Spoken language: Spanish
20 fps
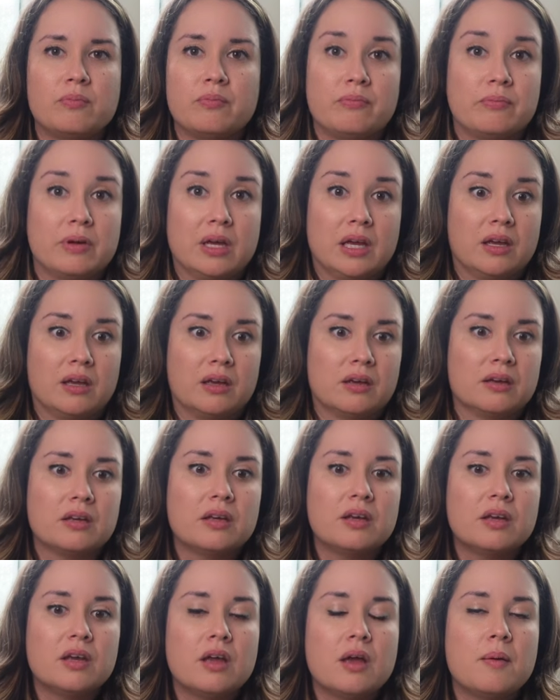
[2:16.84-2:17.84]
me,
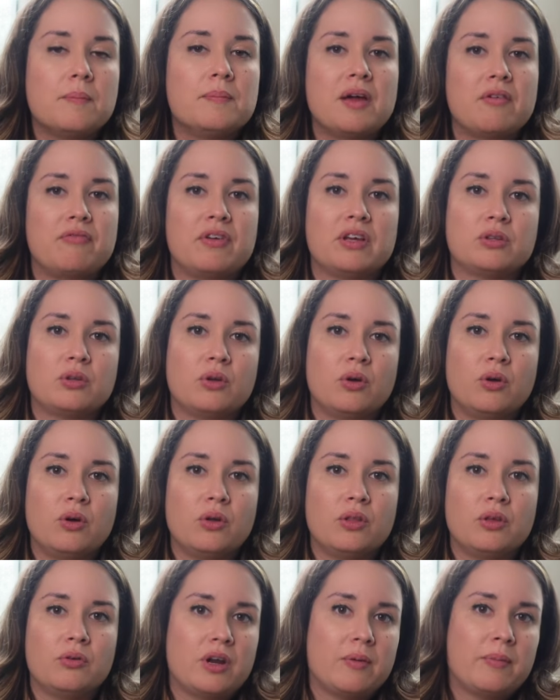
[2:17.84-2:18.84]
me
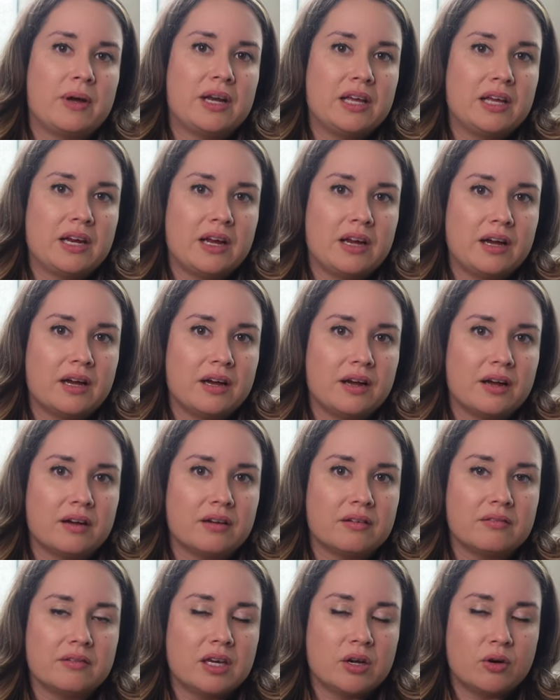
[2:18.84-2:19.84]
afectó de una
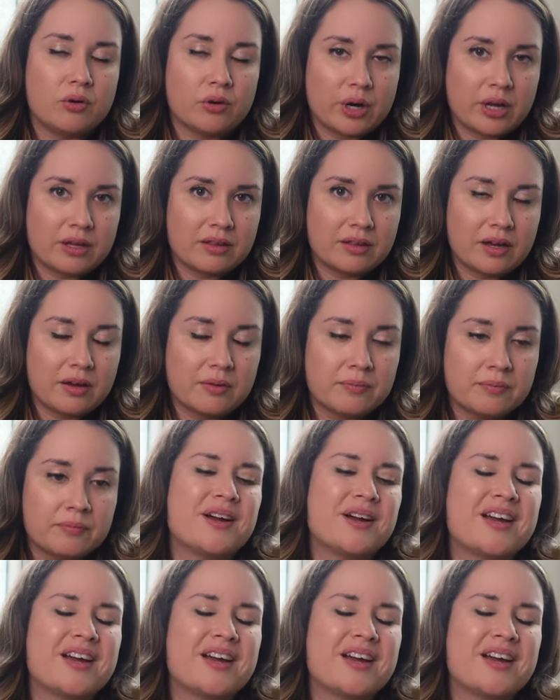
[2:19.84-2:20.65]
manera incorrecta.